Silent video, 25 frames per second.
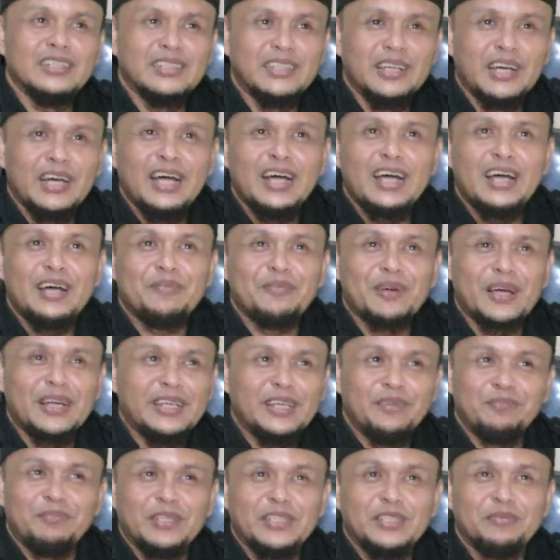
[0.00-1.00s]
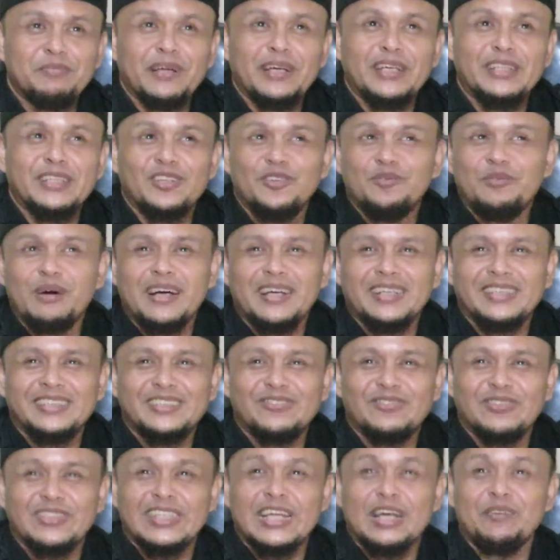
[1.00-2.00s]
Ya, kalian pasti pengen tahu banget
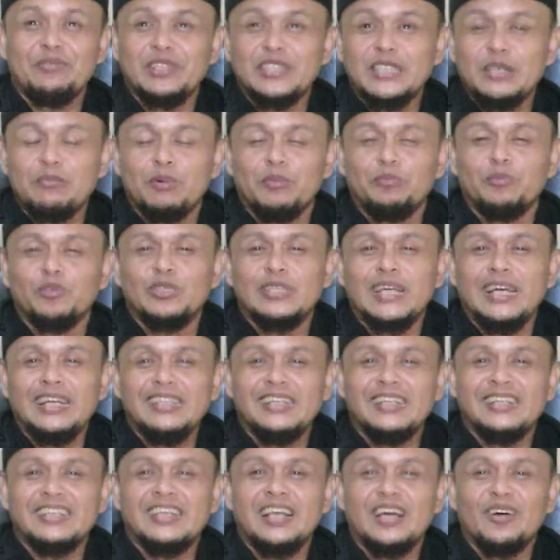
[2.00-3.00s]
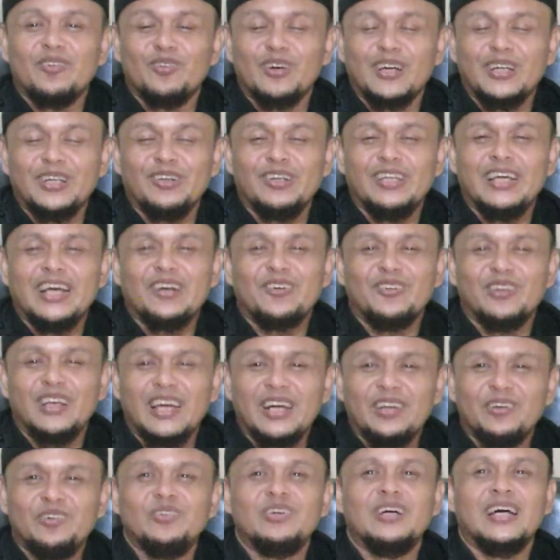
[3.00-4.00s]
seperti apa sih pemutihan yang dilakukan oleh aku
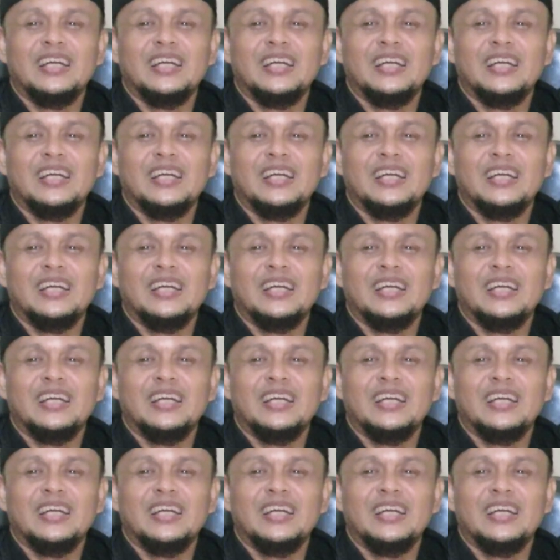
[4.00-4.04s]
laku.